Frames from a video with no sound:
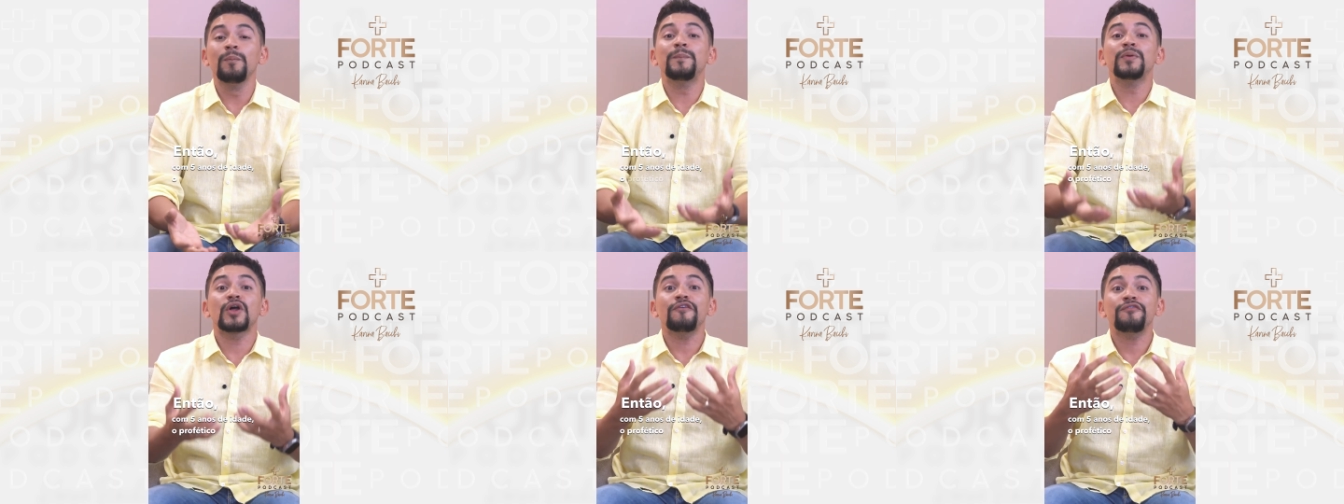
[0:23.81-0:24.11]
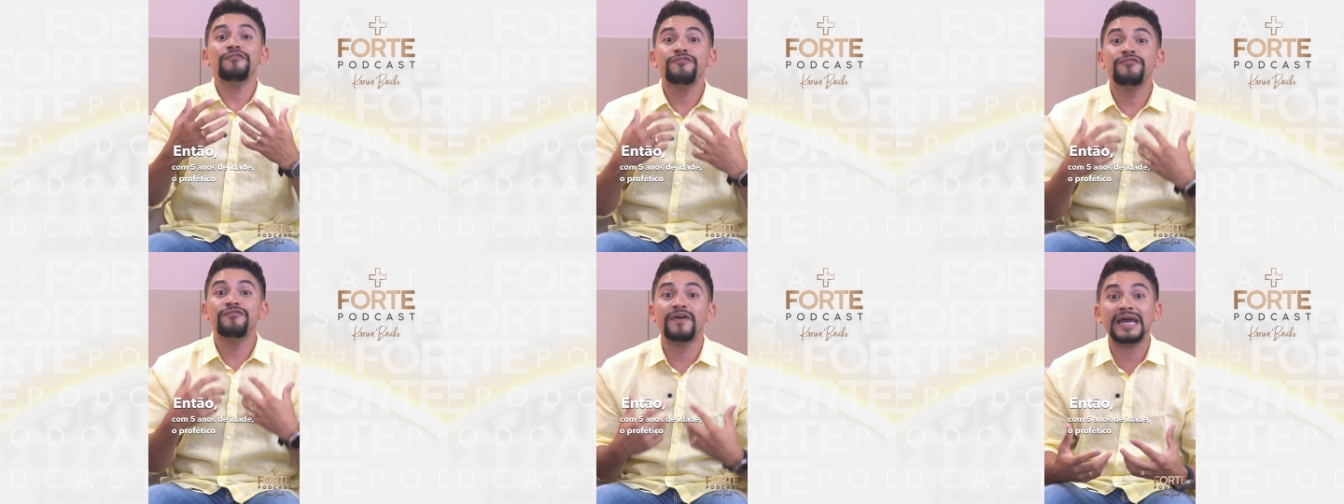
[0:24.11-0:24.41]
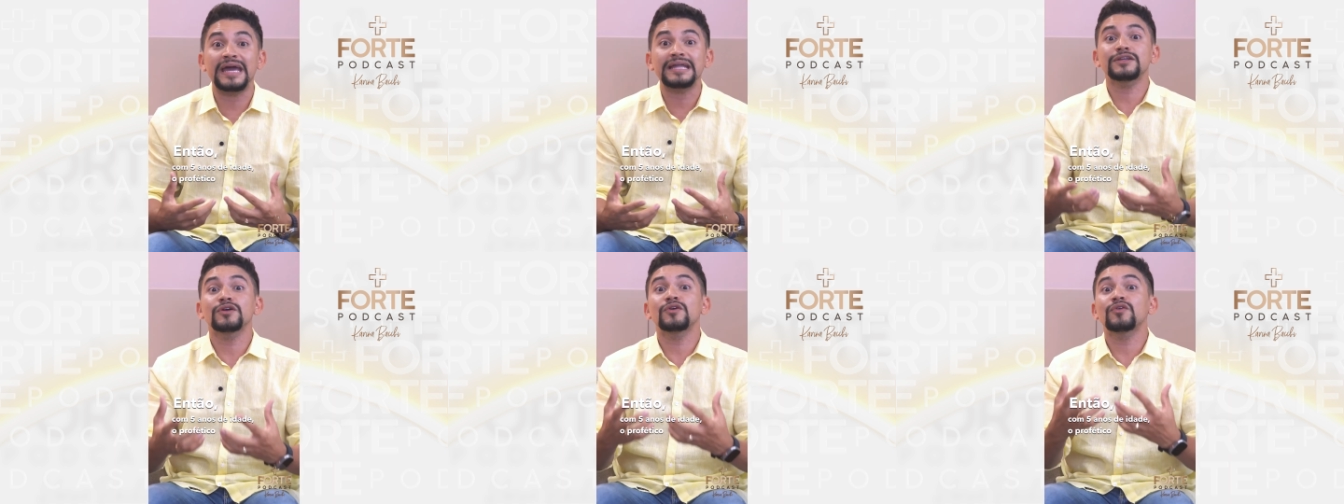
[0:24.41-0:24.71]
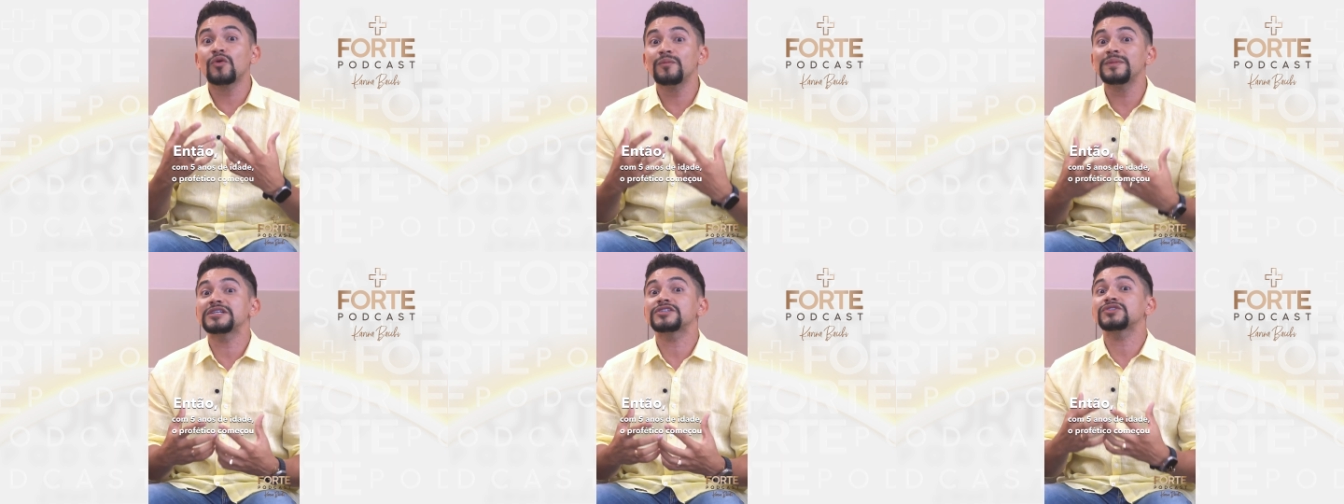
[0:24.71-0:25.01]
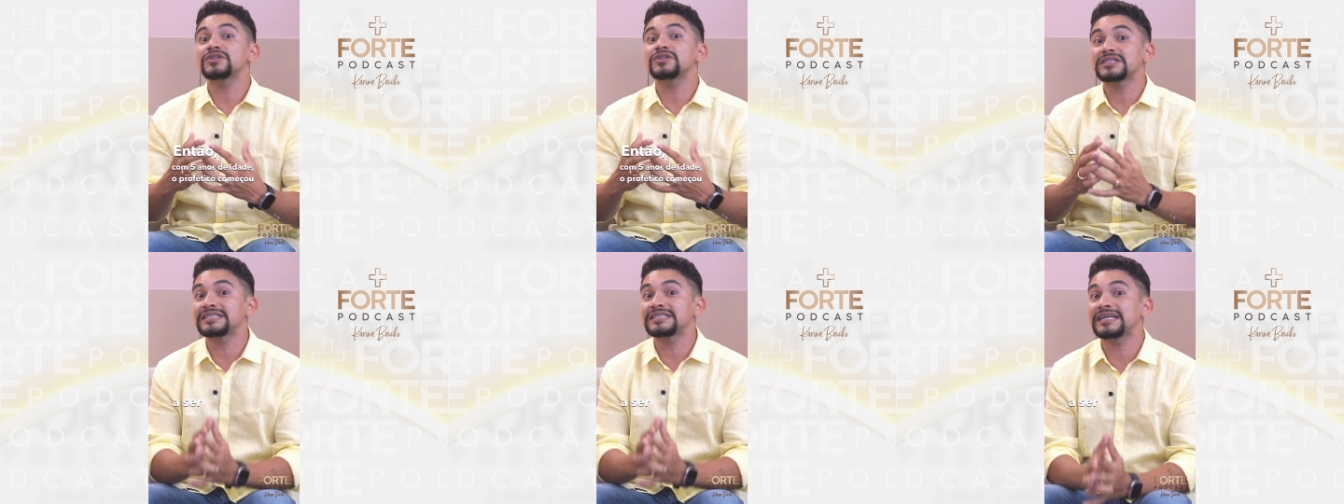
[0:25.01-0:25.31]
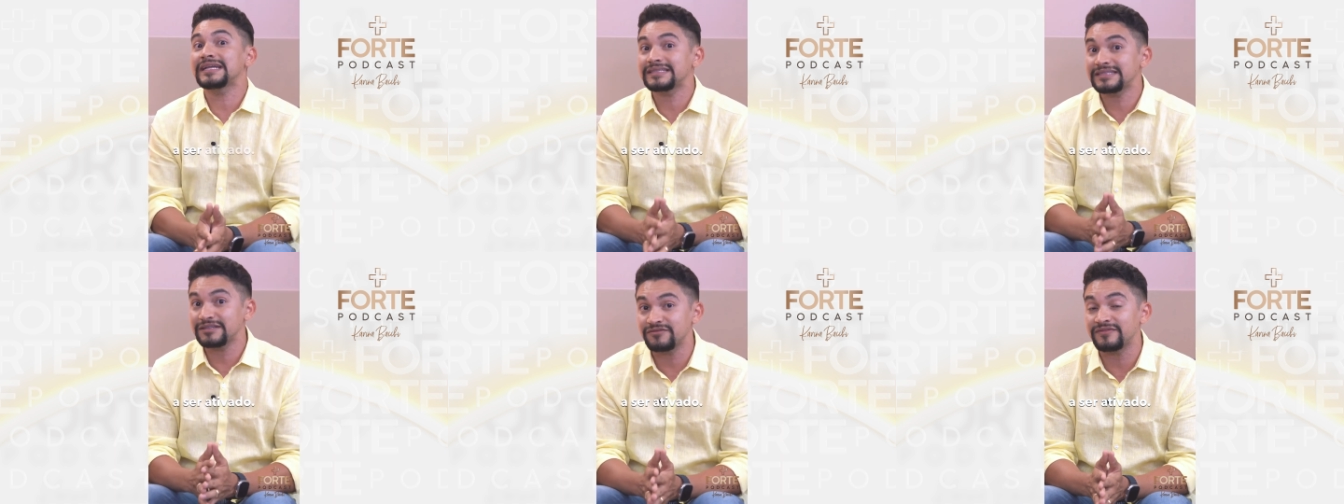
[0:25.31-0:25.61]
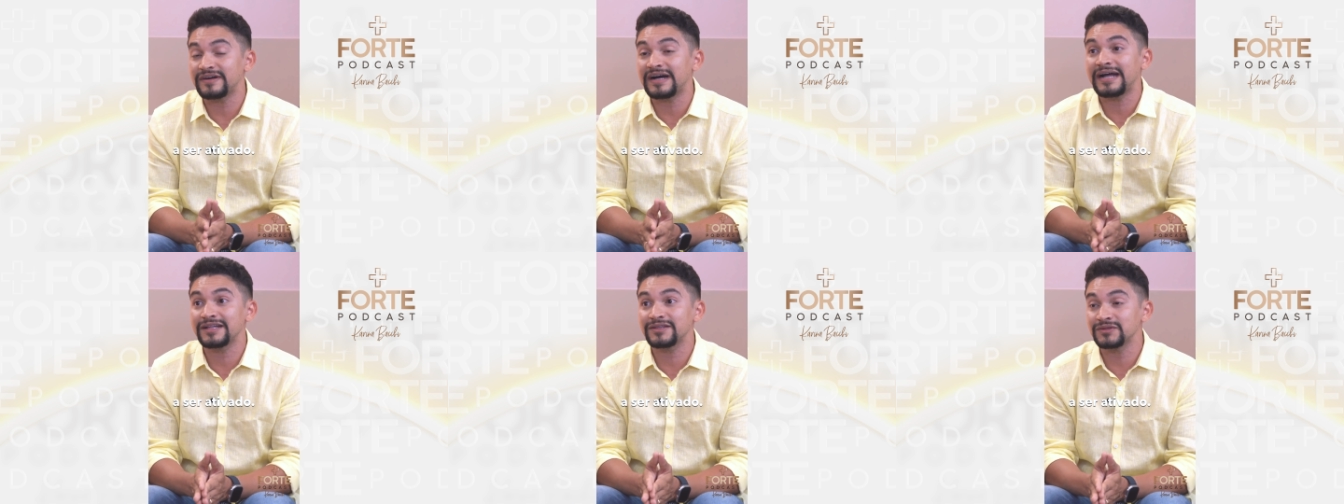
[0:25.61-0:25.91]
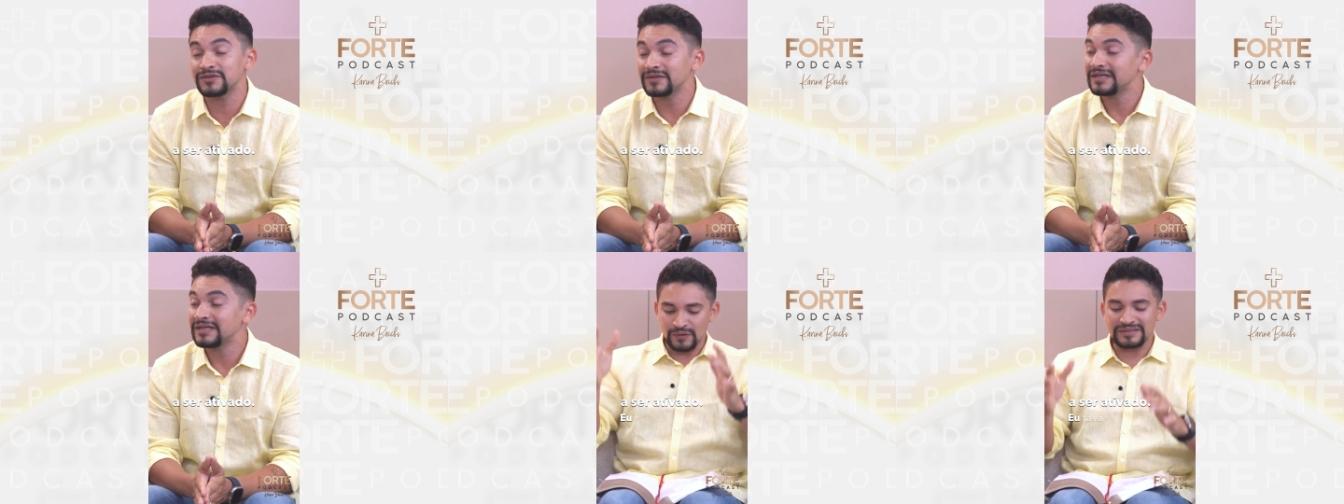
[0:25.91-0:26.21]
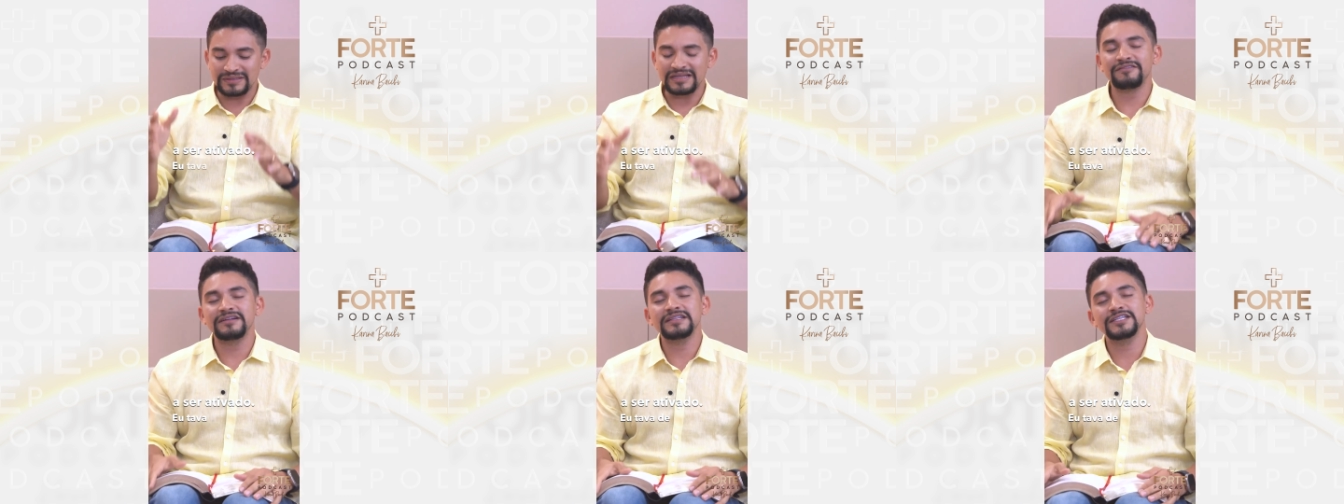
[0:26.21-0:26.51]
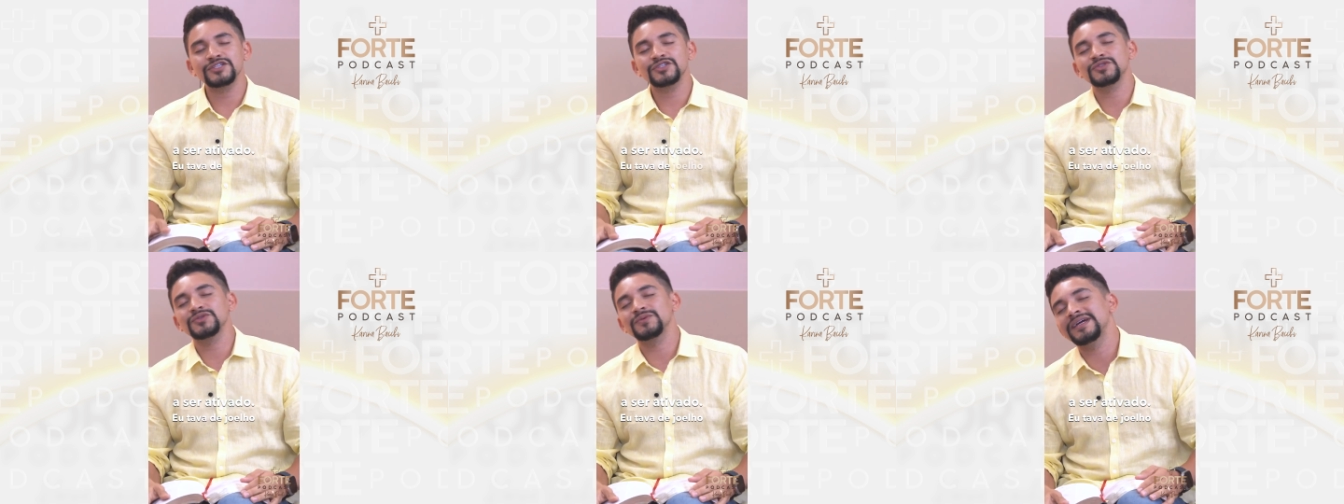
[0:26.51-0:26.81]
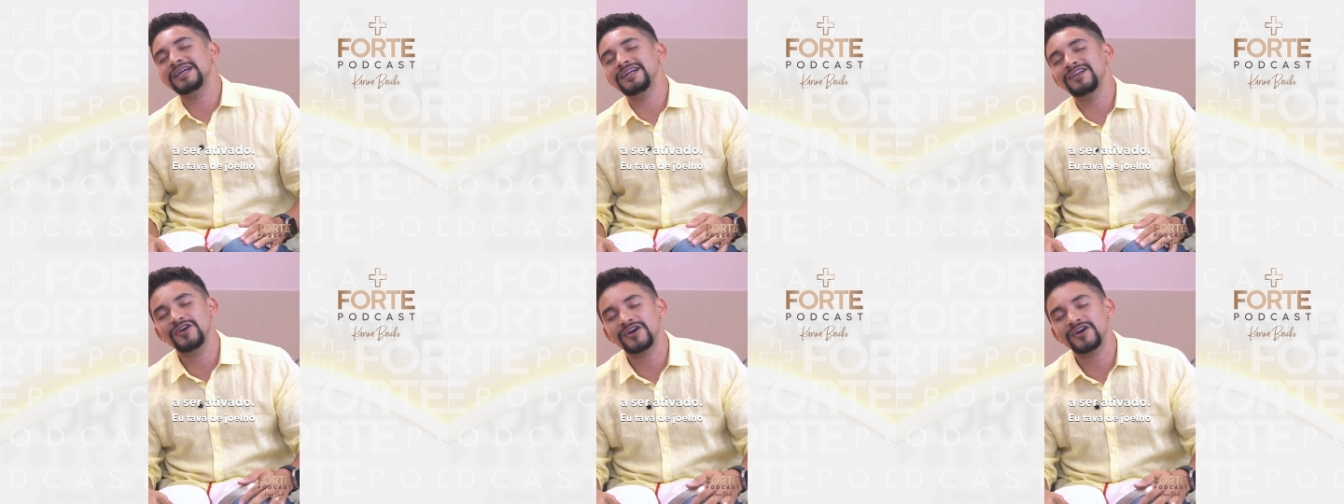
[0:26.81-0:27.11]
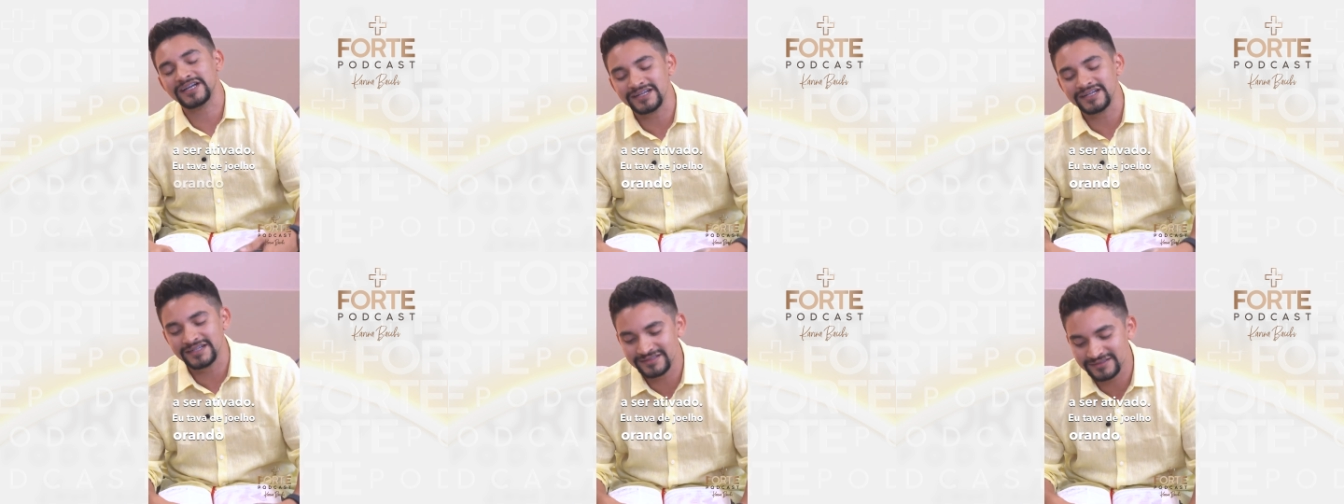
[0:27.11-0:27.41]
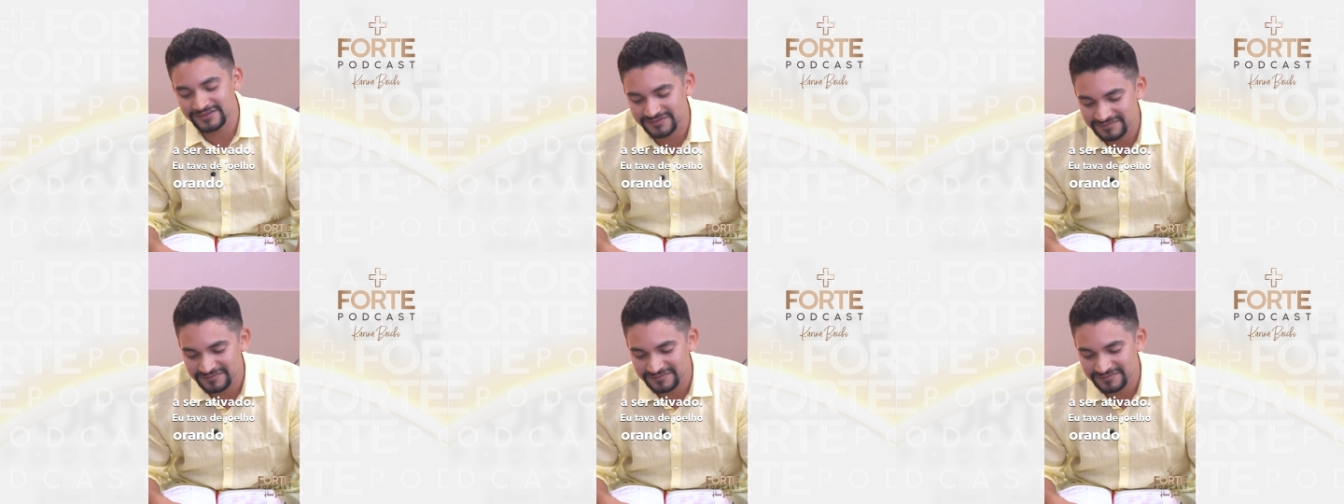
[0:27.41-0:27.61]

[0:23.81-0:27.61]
o profético começou a ser ativado. Eu estava de joelho orando